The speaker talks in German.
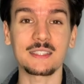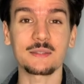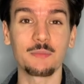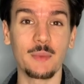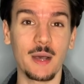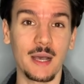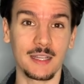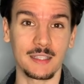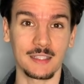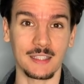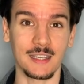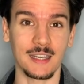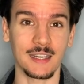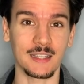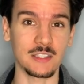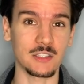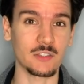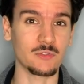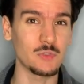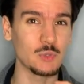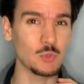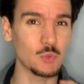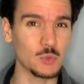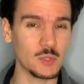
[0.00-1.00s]
machen kannst,
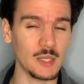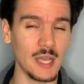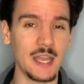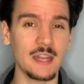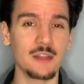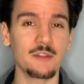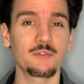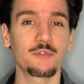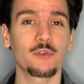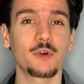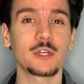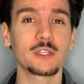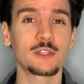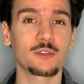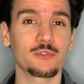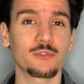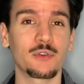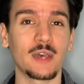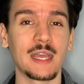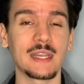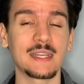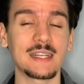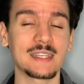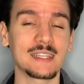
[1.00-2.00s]
wie du deine Worte
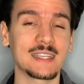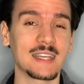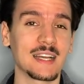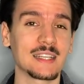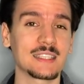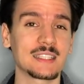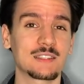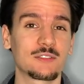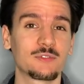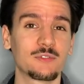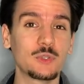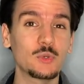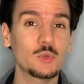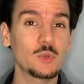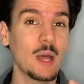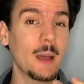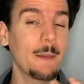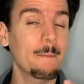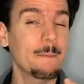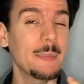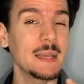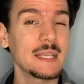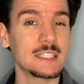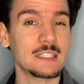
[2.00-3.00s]
verändern kannst, wie du da
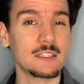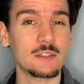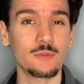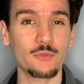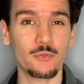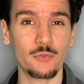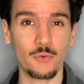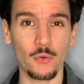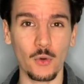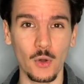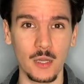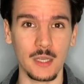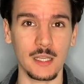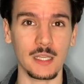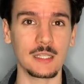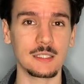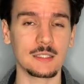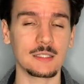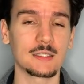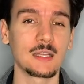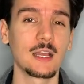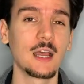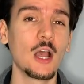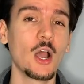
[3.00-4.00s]
am besten
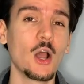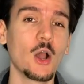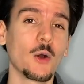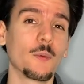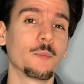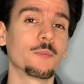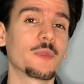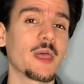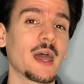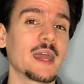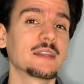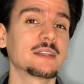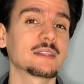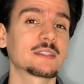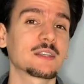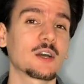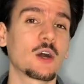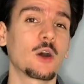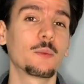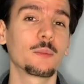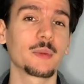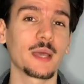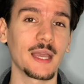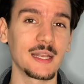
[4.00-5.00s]
vorgehst, um deine
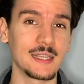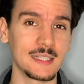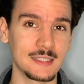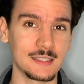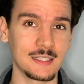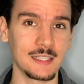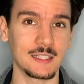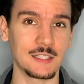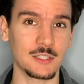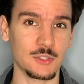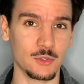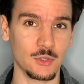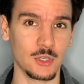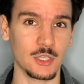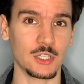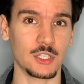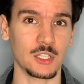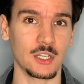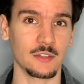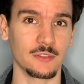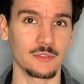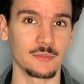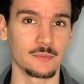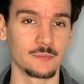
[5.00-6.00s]
Traumrealität zu
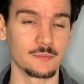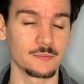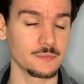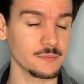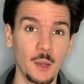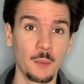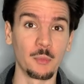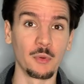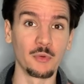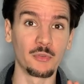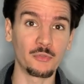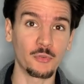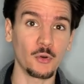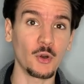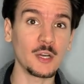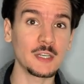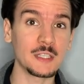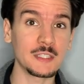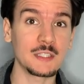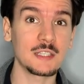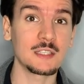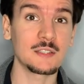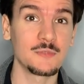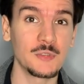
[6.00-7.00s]
erschaffen. Bevor
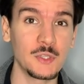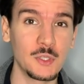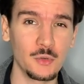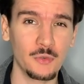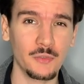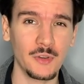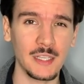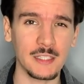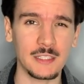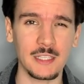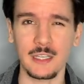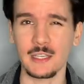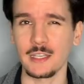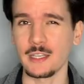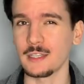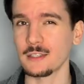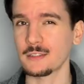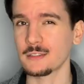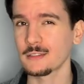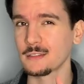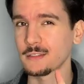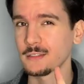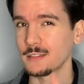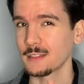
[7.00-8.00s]
dieses Video
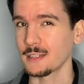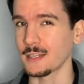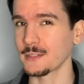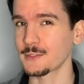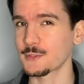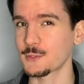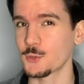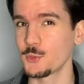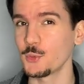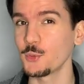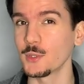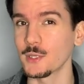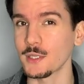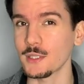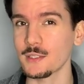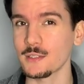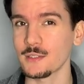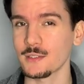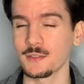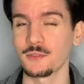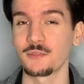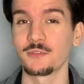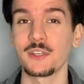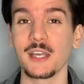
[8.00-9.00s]
weitergeht, ganz
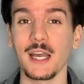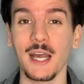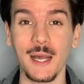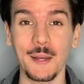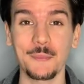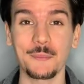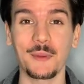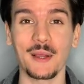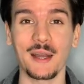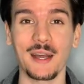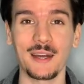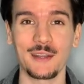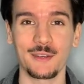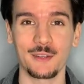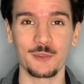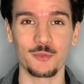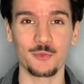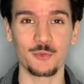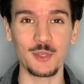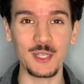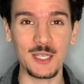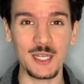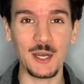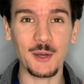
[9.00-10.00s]
kurz, wir haben gerade
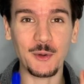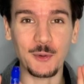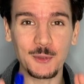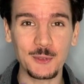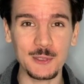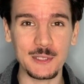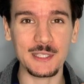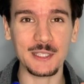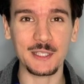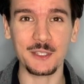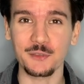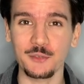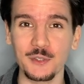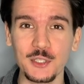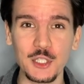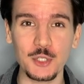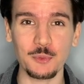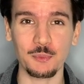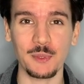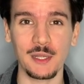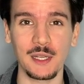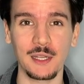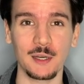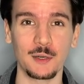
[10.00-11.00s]
wieder unser
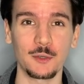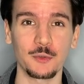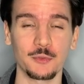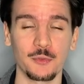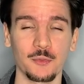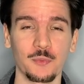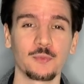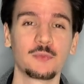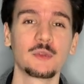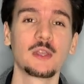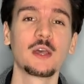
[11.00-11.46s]
Gewinnspiel laufen.